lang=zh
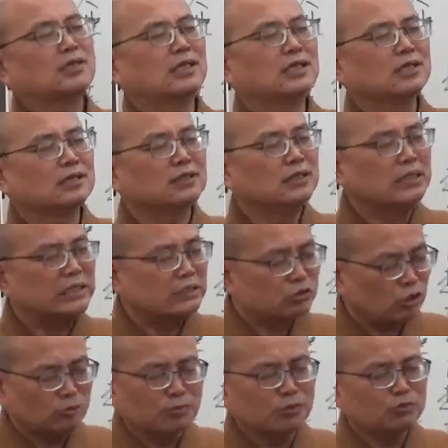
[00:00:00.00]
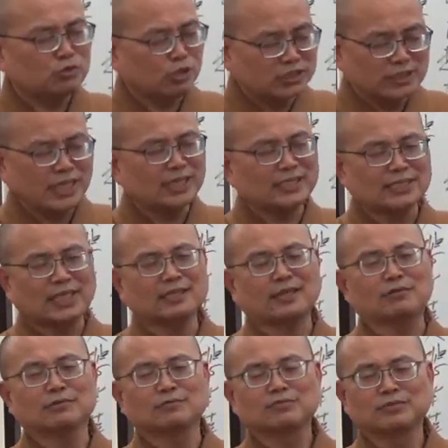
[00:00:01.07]
那个全部全家也杀
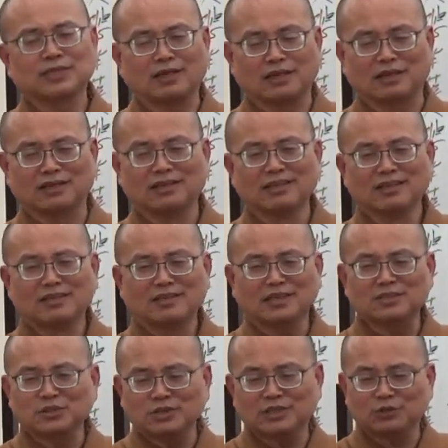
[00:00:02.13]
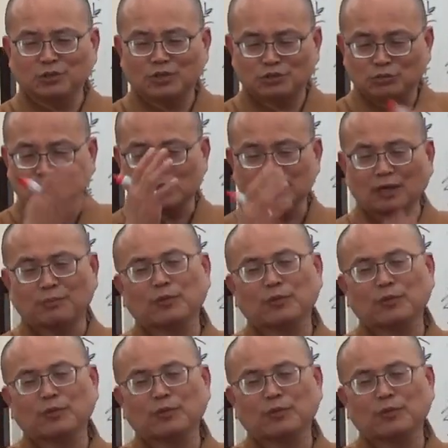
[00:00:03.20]
掉，啊，那时候很多人都往逃。